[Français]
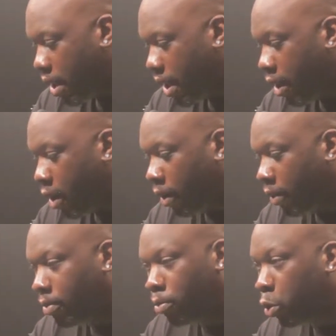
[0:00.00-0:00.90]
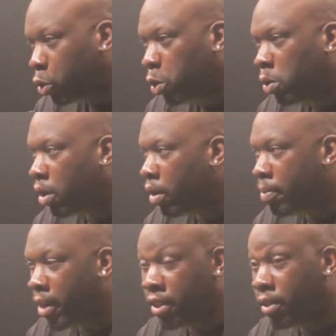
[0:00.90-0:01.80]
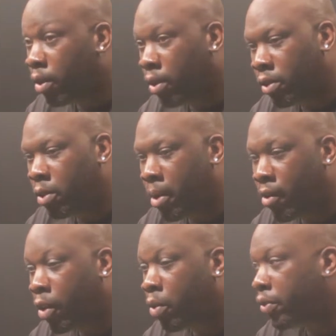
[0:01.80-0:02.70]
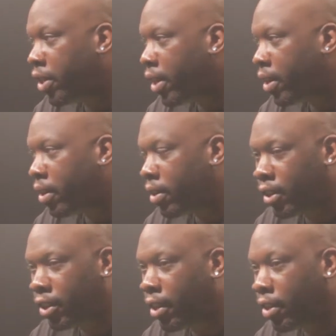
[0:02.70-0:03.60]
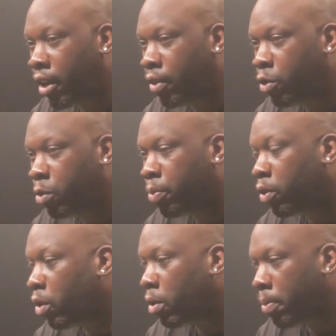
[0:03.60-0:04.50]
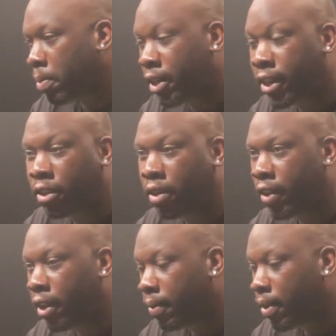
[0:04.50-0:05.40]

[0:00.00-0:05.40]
Alors, bonjour, euh, merci euh, de m'avoir convié à cette interview pour le PB 420.